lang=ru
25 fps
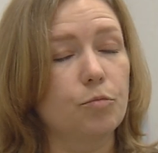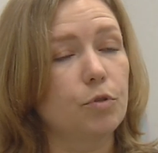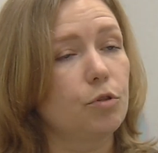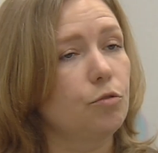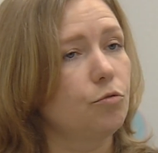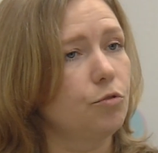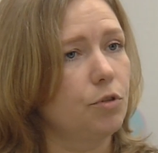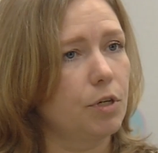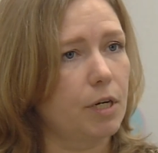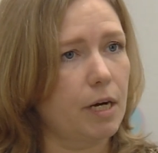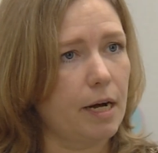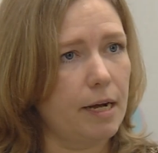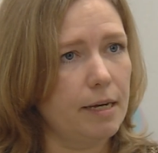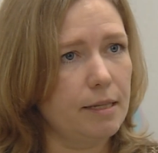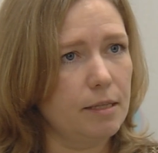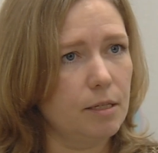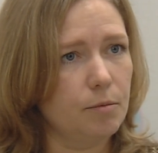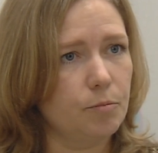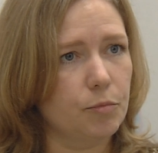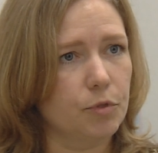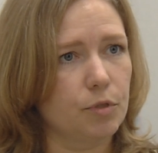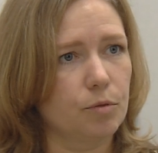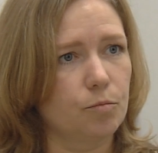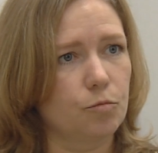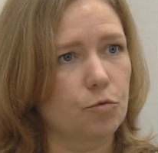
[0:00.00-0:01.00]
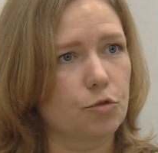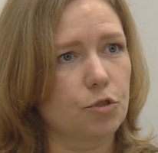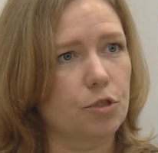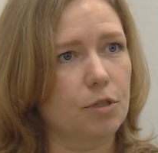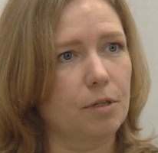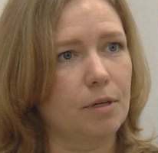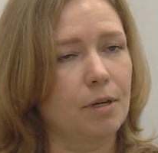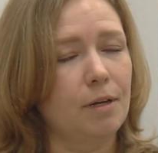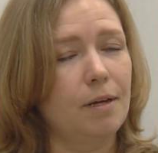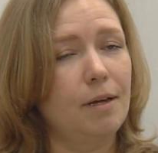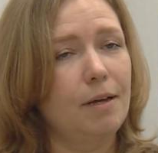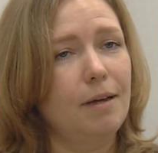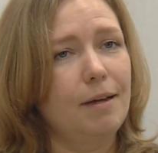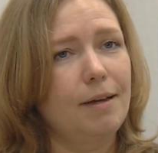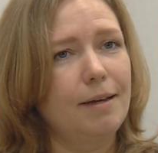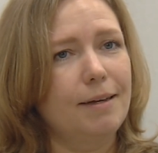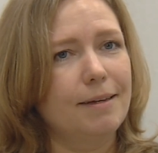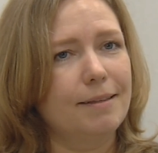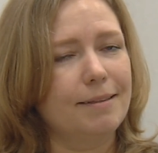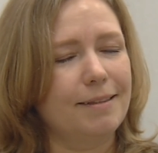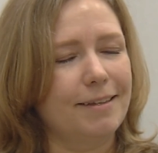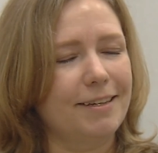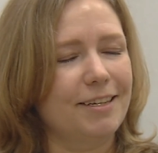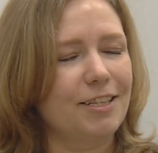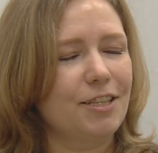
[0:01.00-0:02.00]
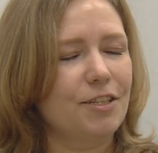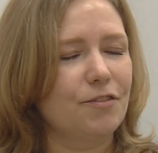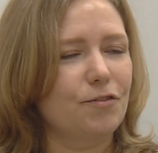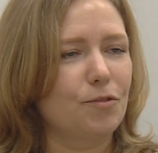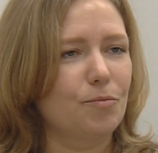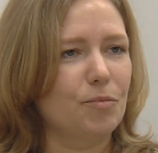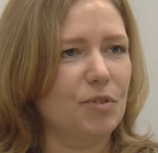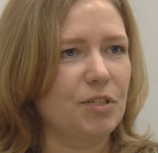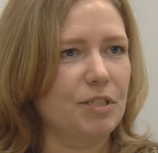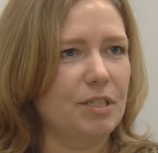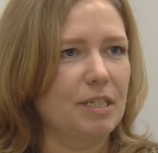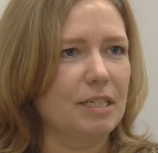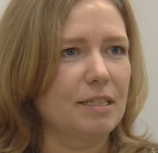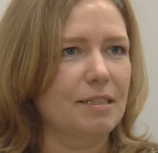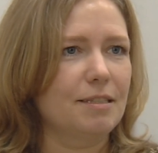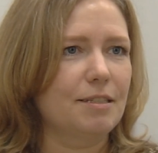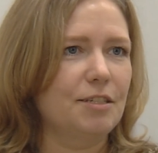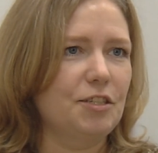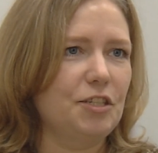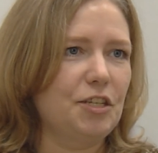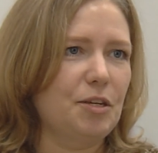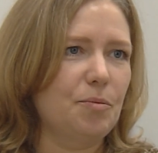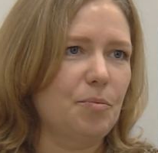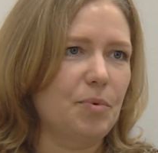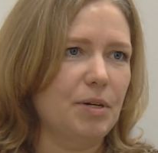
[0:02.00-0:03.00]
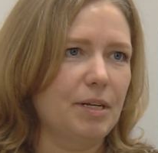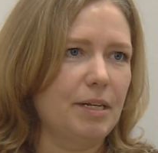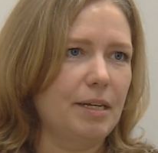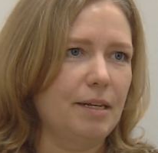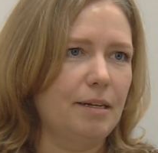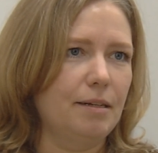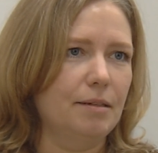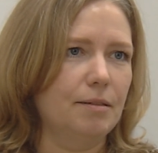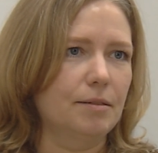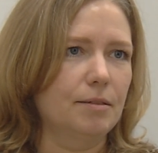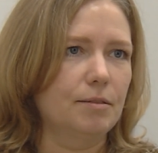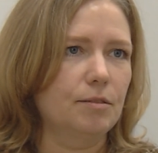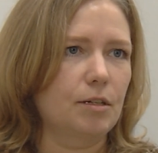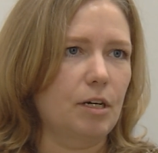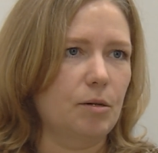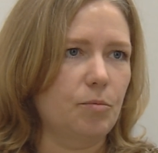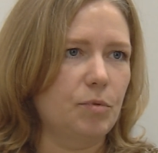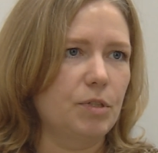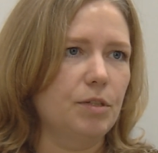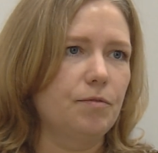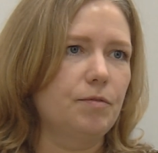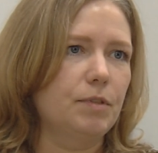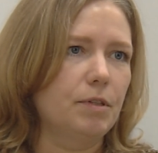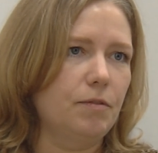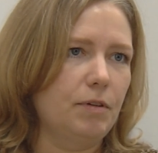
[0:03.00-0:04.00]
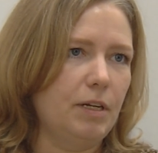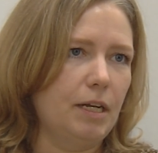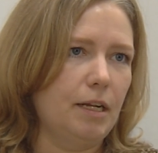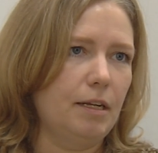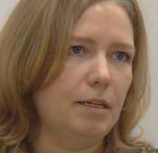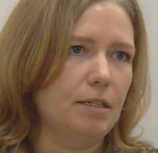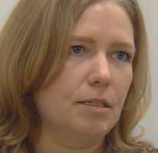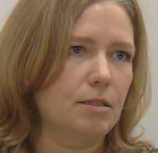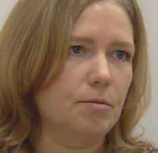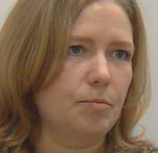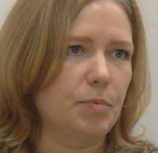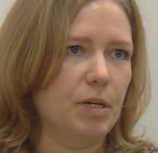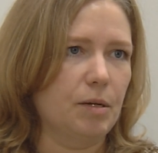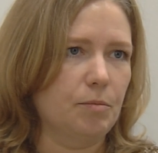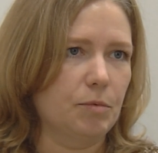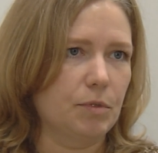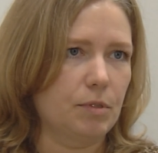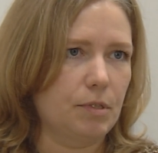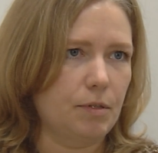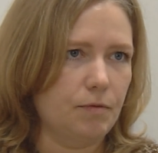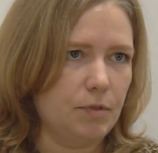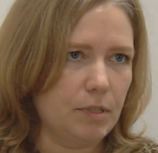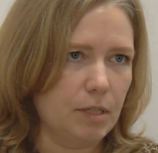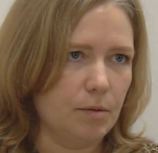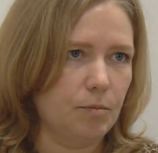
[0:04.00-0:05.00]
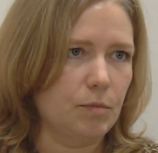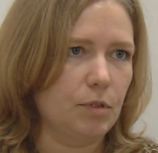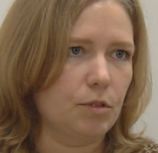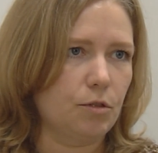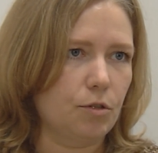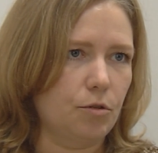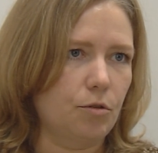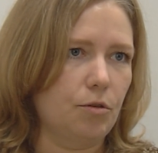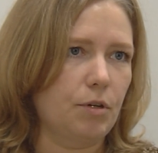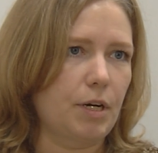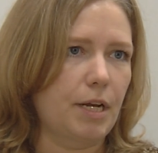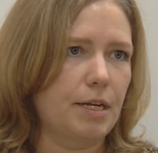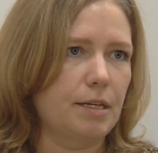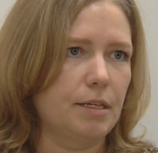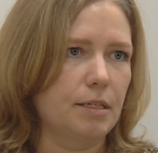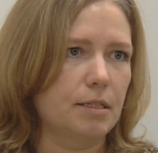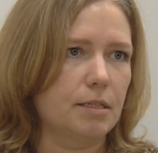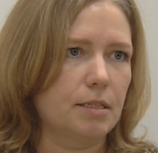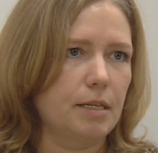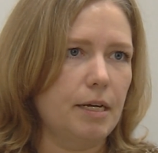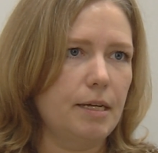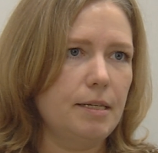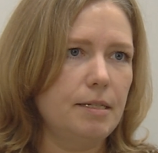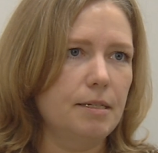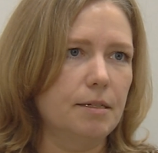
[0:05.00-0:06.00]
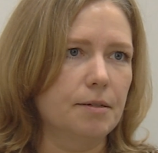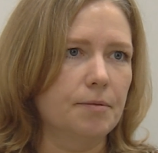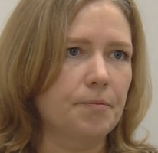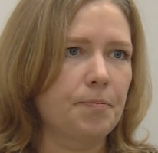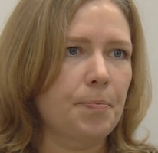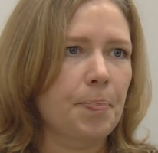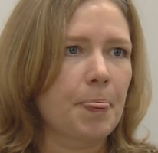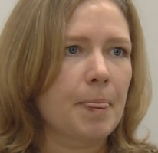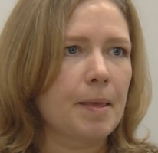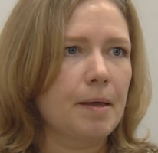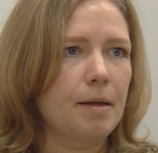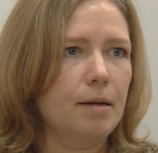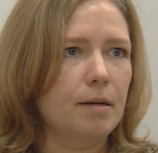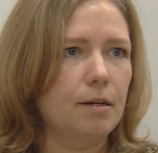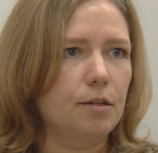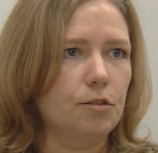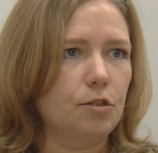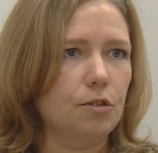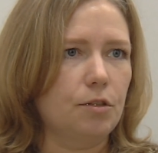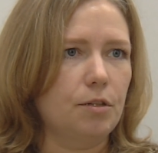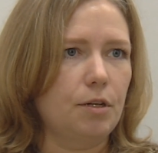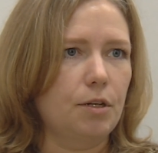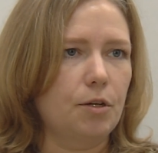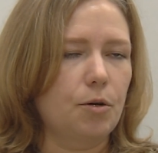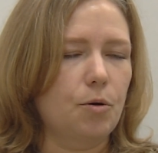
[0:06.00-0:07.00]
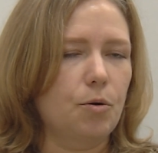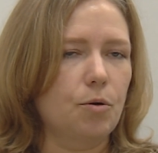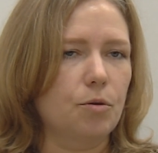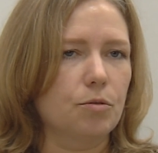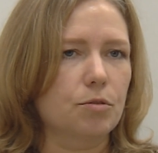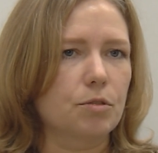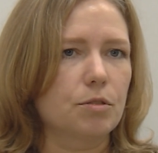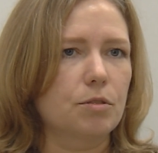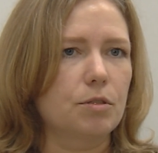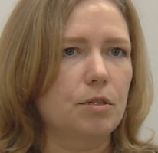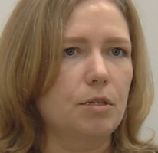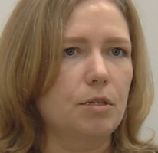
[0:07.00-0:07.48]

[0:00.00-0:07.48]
был уникальный, потому что до этого младенцы не болели, как бы не выявлялись прямо совсем на такой ранней стадии этот лейкоз.